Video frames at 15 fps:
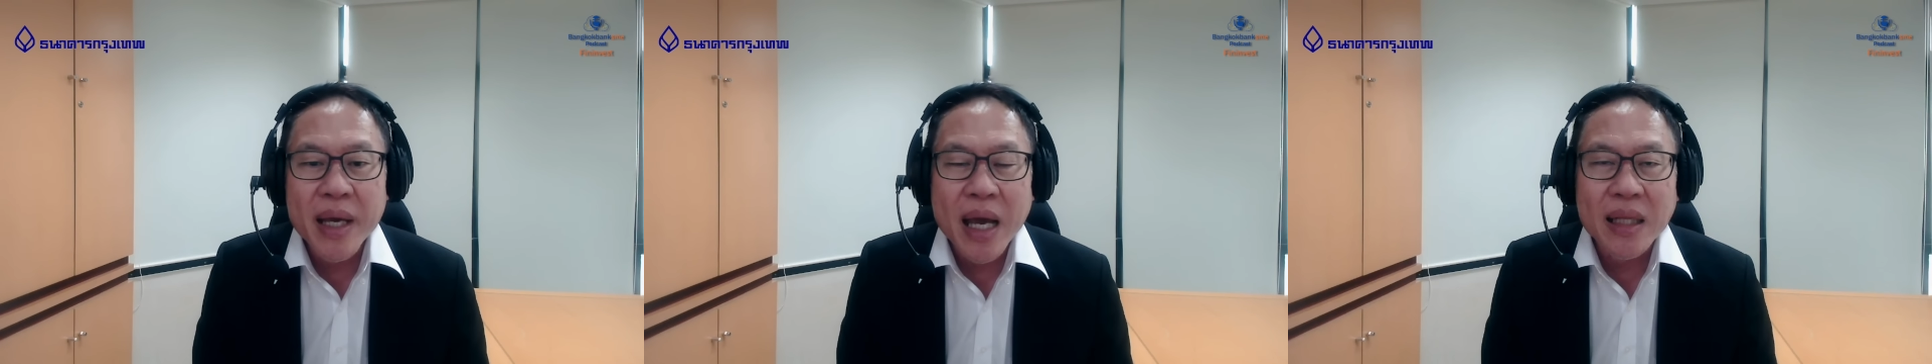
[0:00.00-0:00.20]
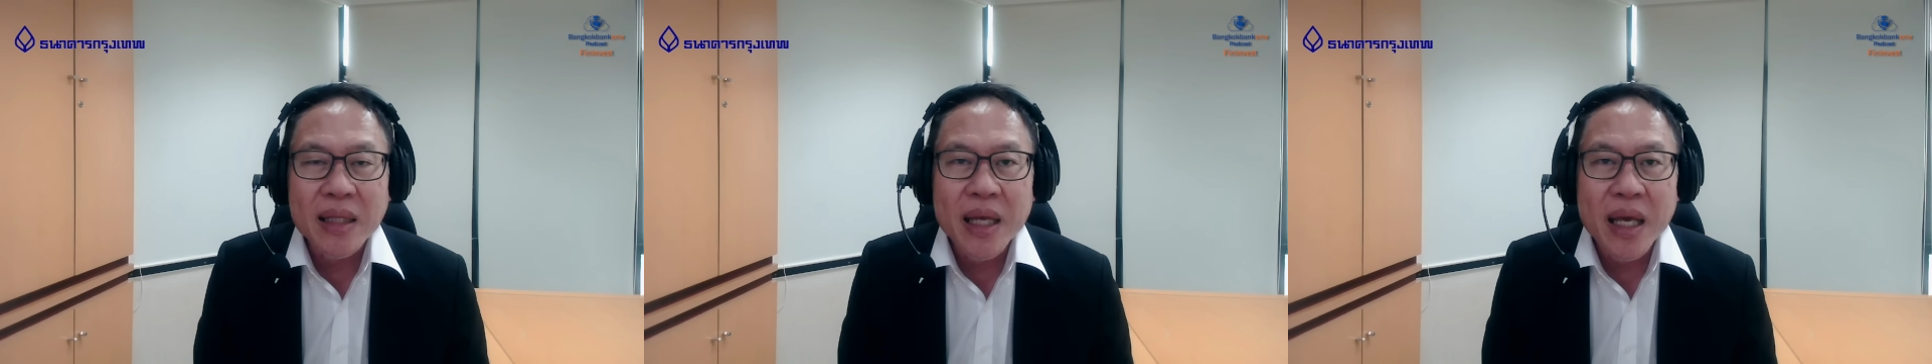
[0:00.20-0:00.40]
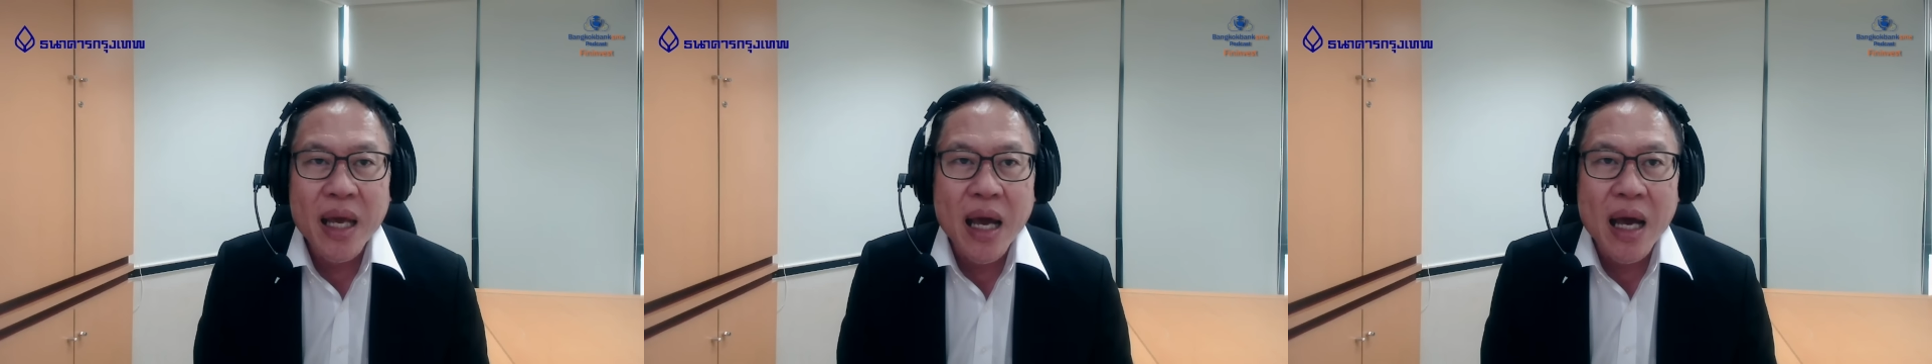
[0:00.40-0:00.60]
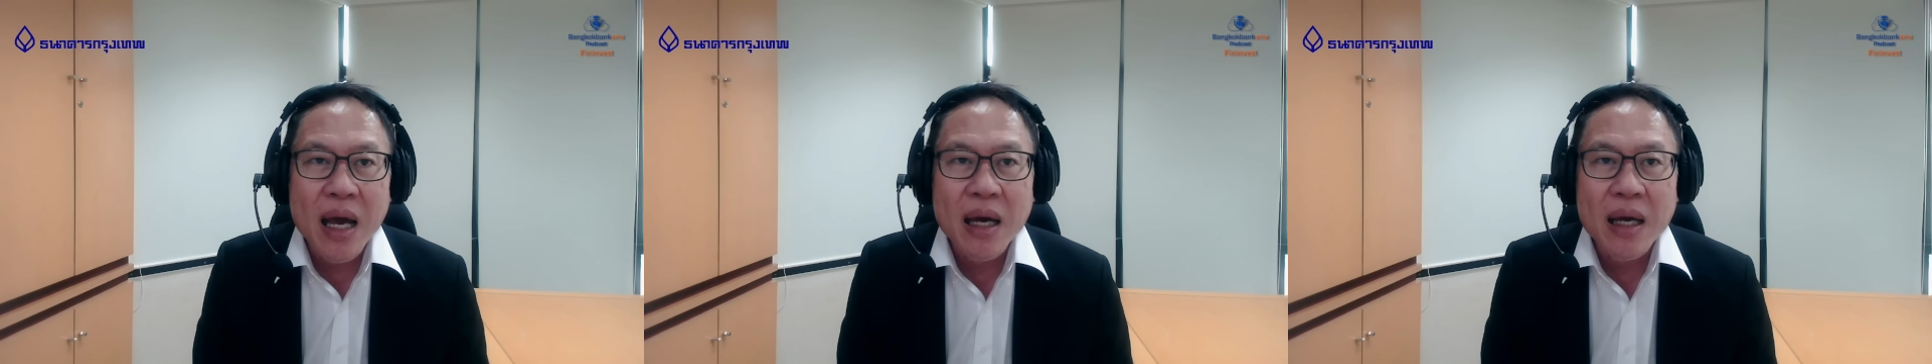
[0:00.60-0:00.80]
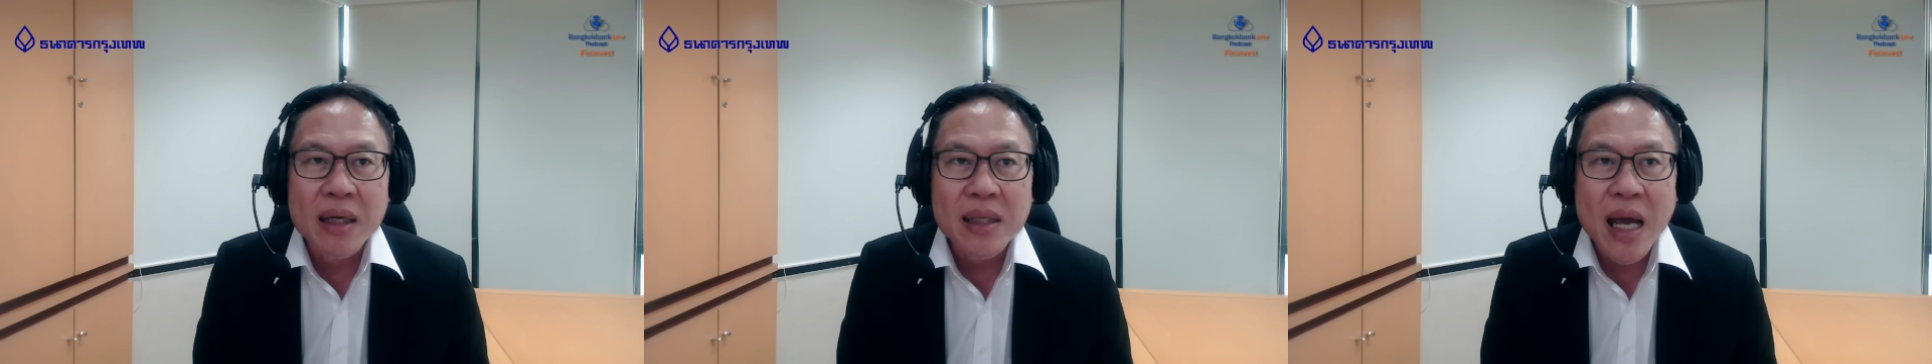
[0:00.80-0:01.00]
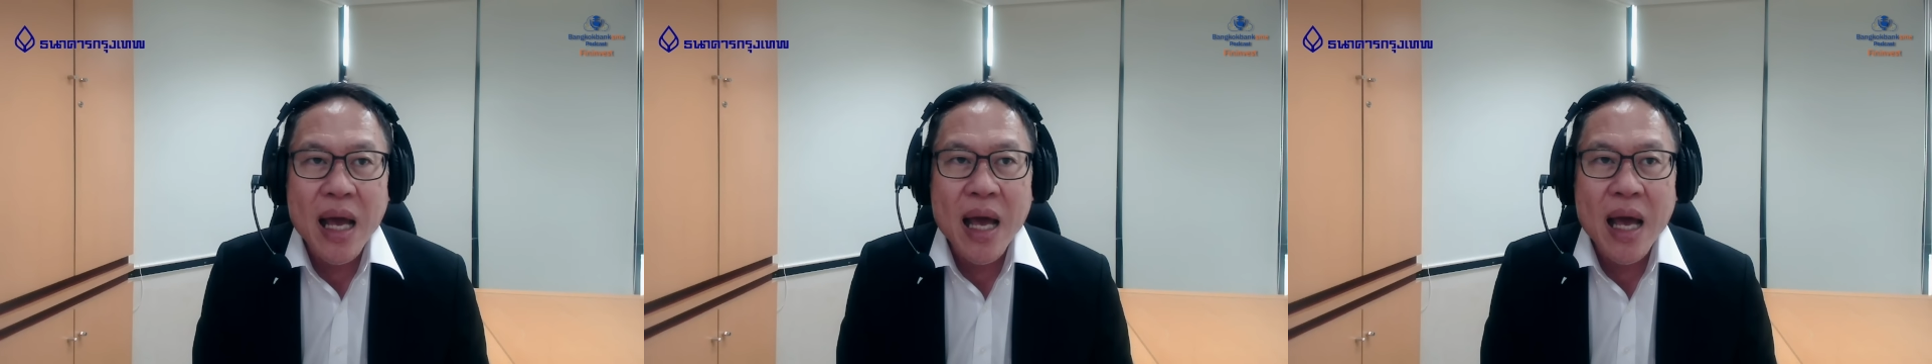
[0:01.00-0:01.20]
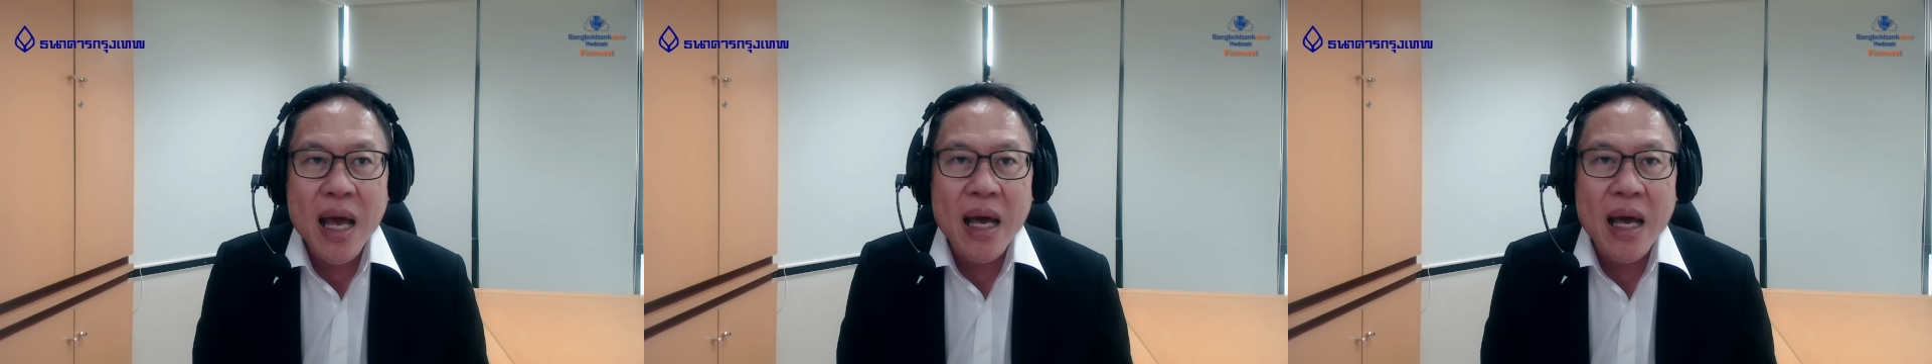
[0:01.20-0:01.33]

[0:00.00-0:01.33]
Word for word: ไม่งั้นเนี่ยถ้า